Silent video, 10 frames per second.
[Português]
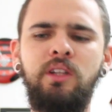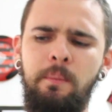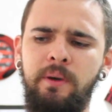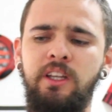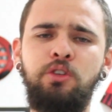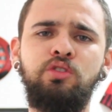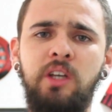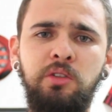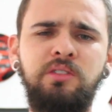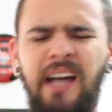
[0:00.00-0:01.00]
A depender dos
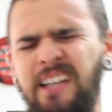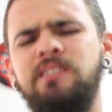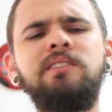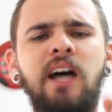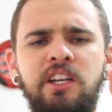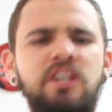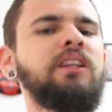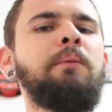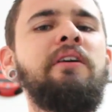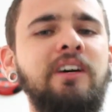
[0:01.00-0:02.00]
resultados, a Sardinha
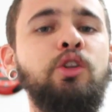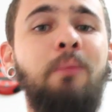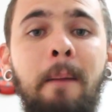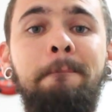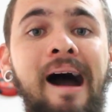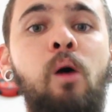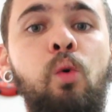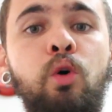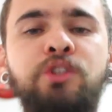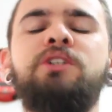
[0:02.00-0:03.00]
também vai tomar pau
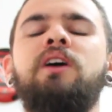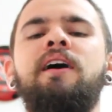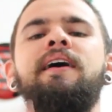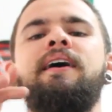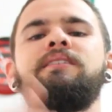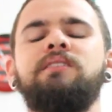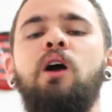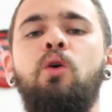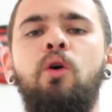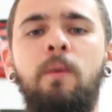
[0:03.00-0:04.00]
hoje.
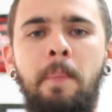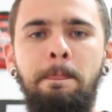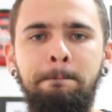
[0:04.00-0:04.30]
Sacou?